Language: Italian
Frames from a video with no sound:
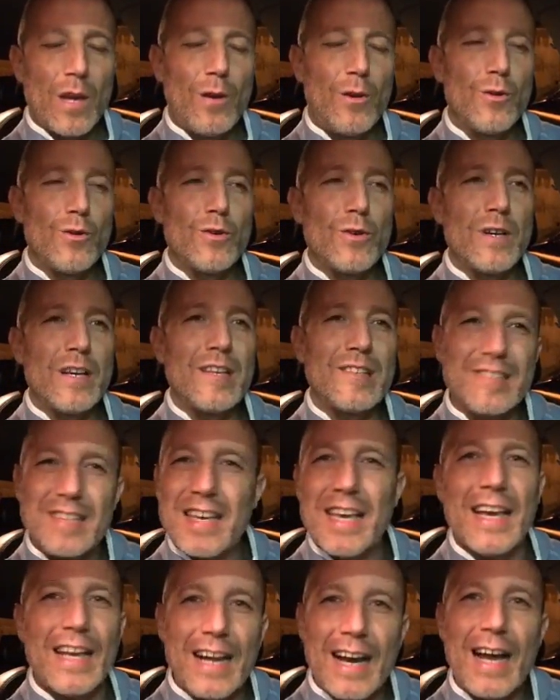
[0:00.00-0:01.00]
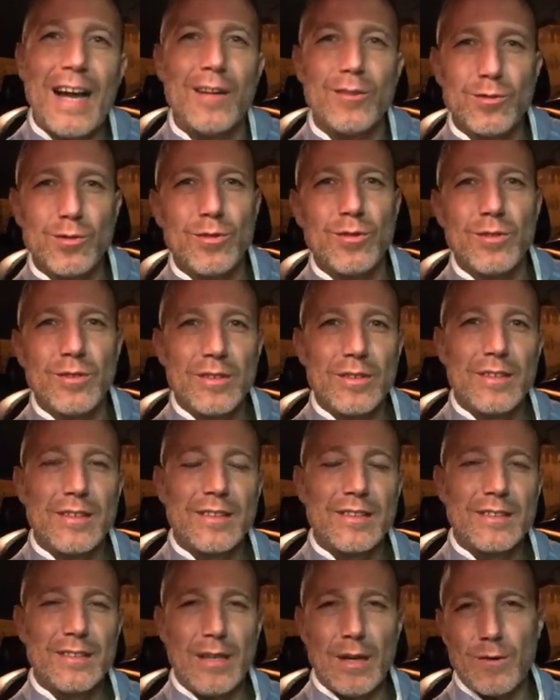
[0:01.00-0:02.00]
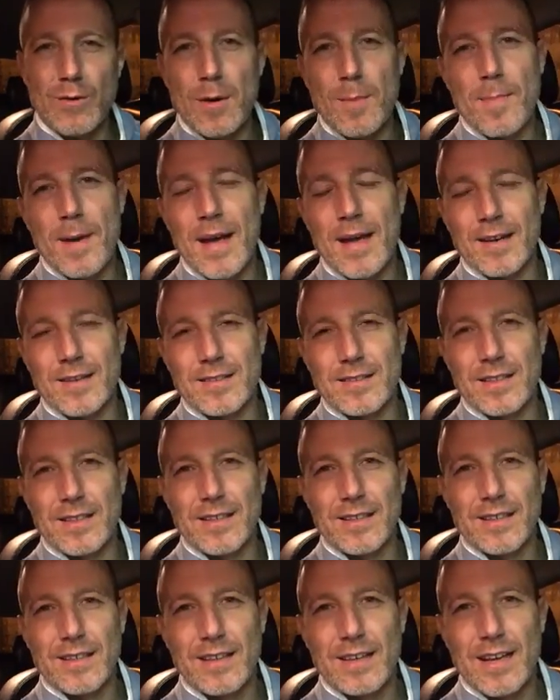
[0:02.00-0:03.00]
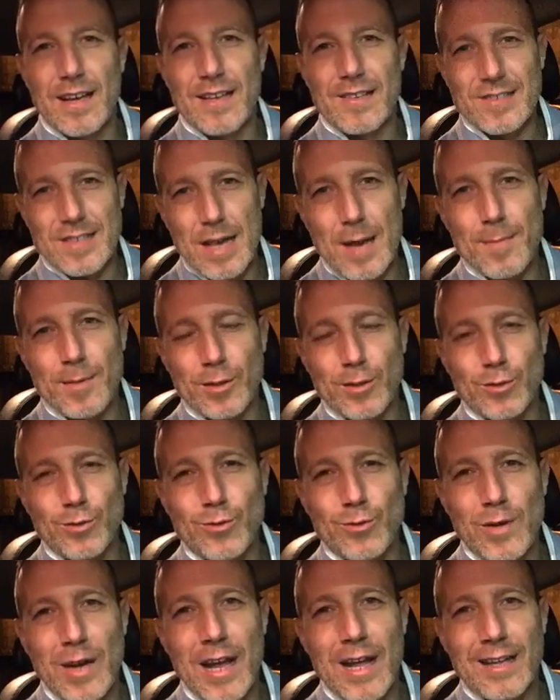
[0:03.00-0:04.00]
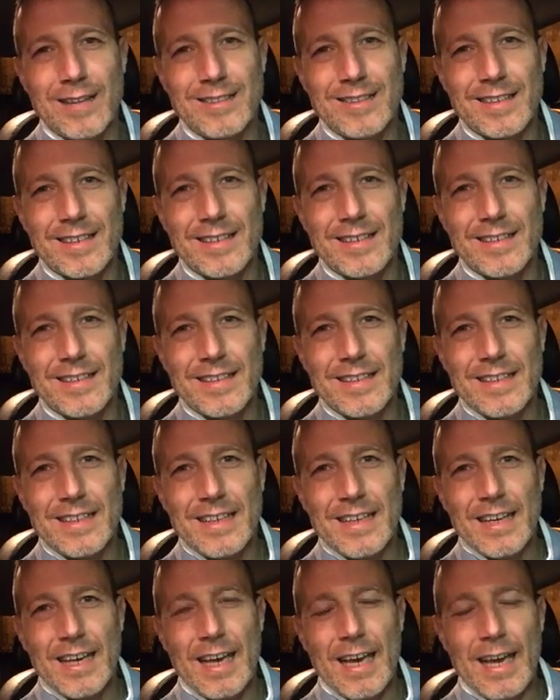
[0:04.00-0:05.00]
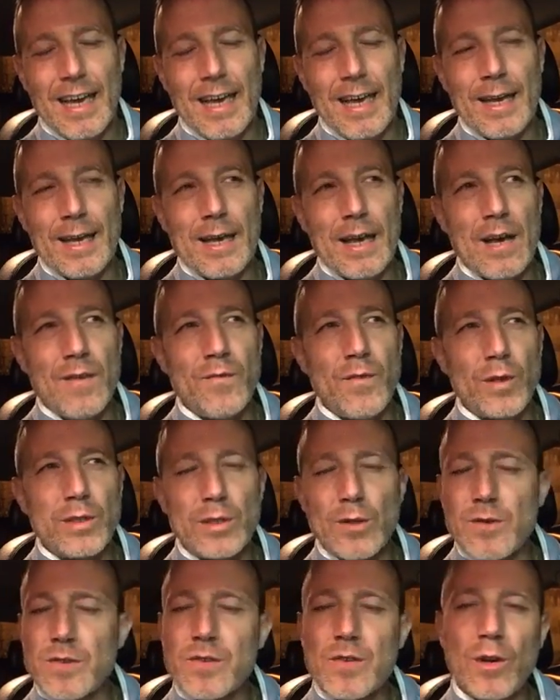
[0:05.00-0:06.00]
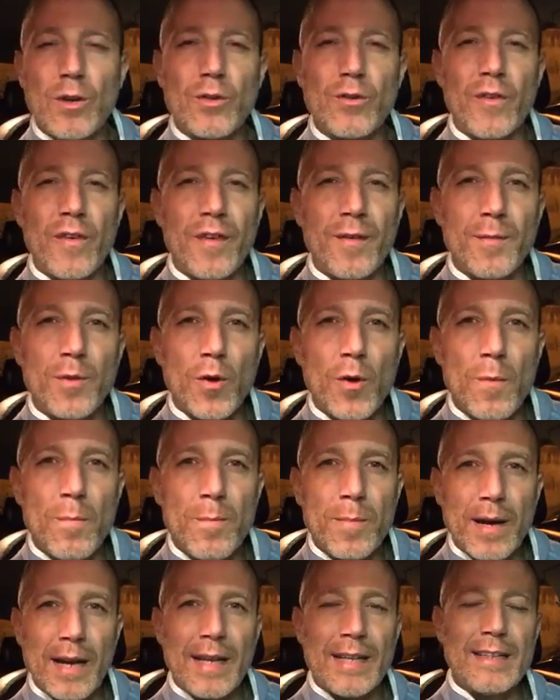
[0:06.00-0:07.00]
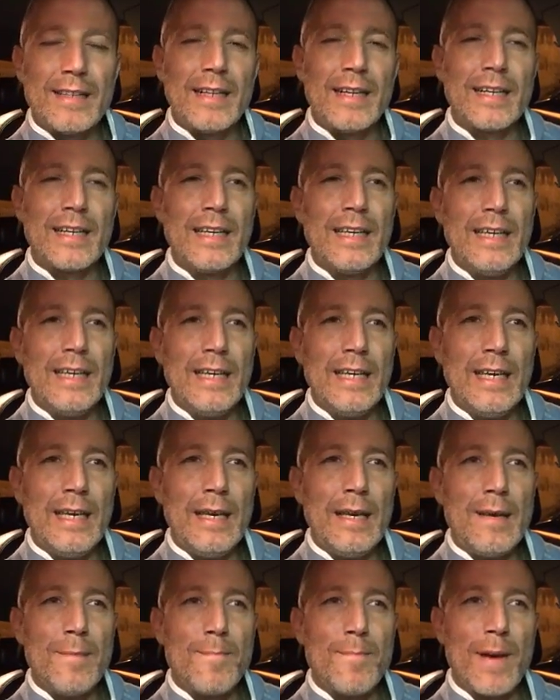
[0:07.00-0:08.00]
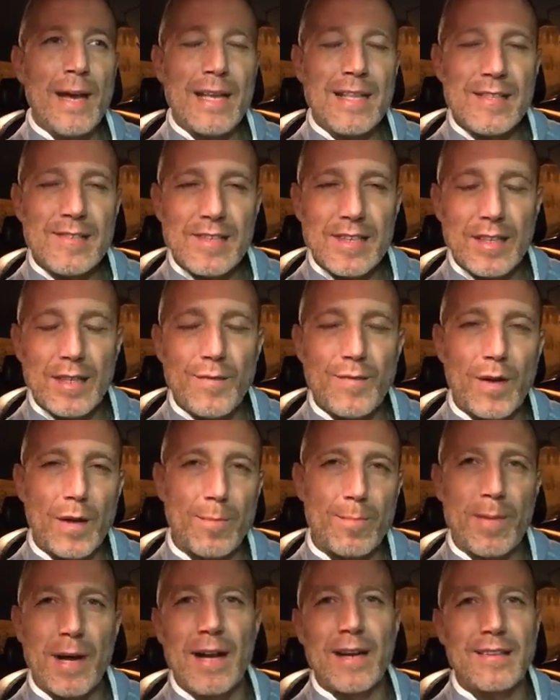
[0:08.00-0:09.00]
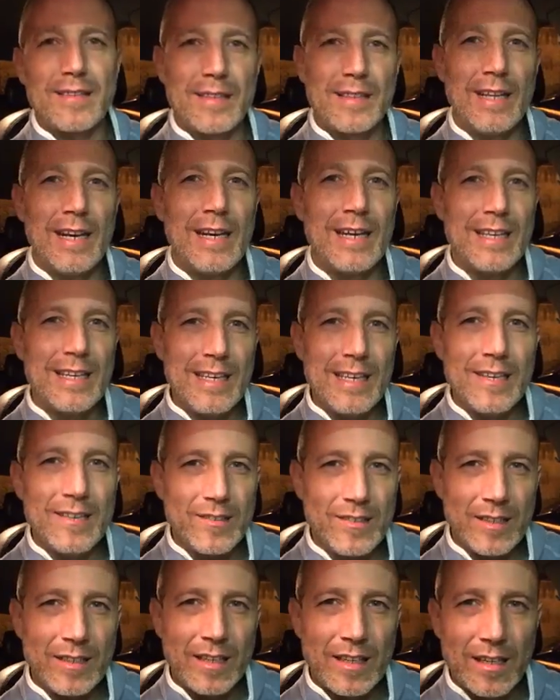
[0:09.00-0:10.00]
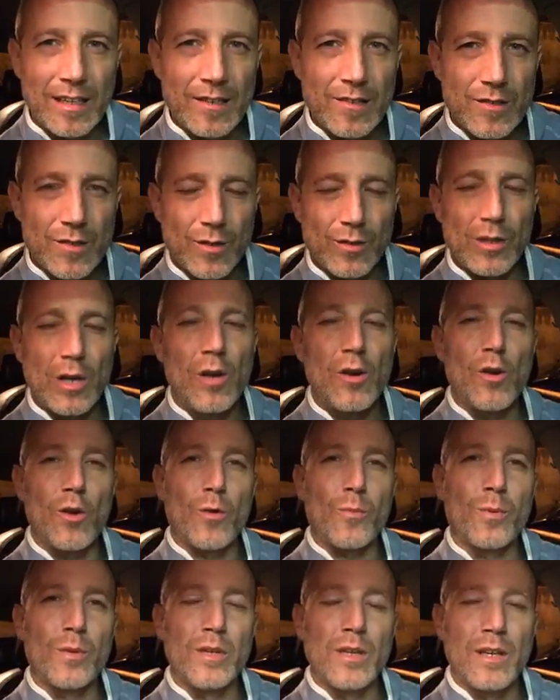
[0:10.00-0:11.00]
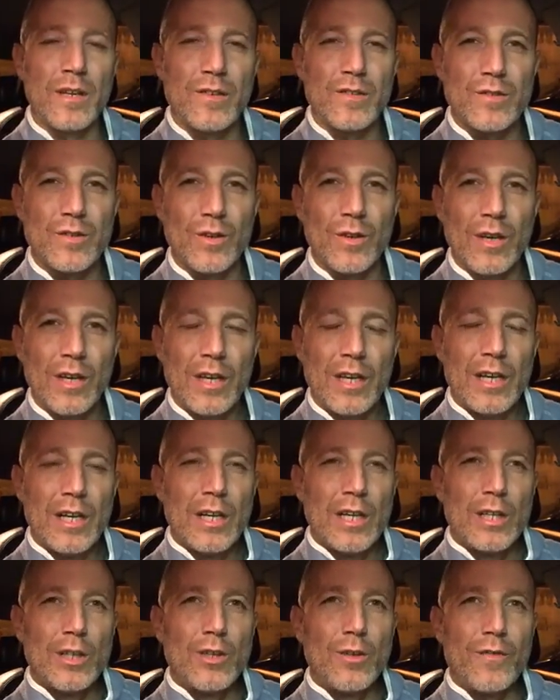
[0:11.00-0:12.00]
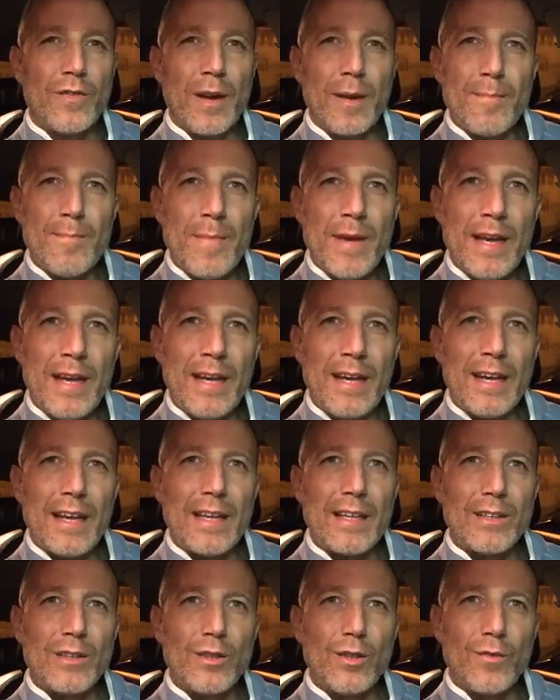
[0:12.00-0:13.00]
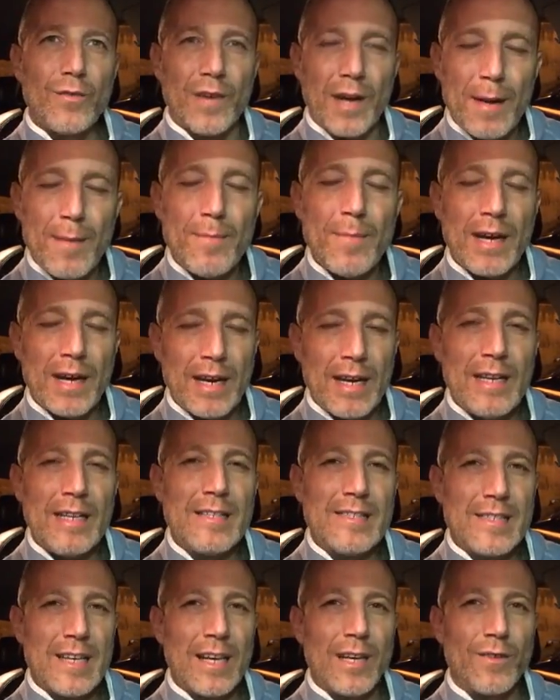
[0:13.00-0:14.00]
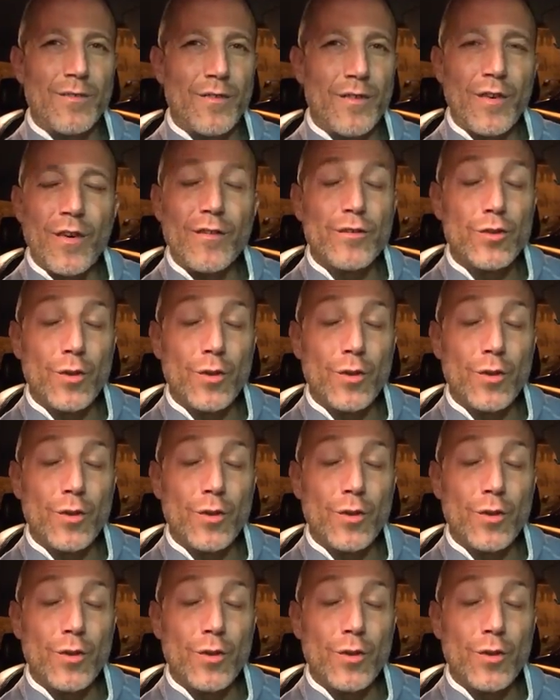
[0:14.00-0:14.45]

lui non è schierato da una parte a scapito di un'altra. E a volte questo lo dovremmo comprendere. Chi pensa di far parte della Chiesa di Cristo, del corpo di Cristo, dovrebbe, dovrebbe realizzare,